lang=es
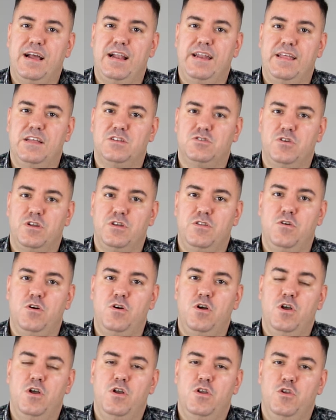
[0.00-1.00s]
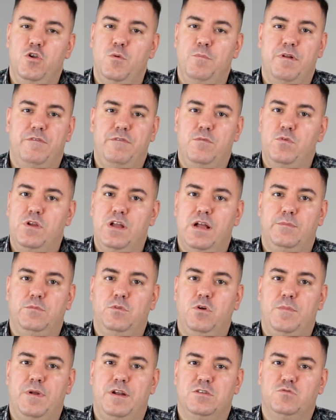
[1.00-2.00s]
calidad de sonido y un perfil muy
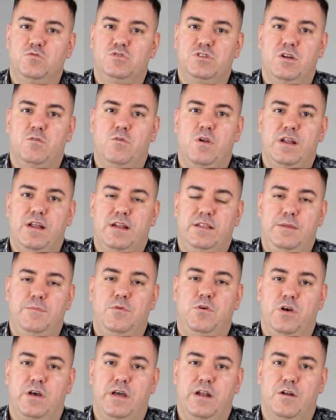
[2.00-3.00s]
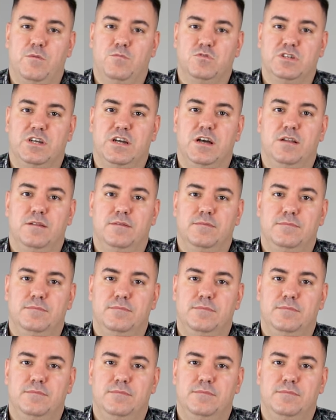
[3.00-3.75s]
alto para escuchar cualquier tipo de género musical.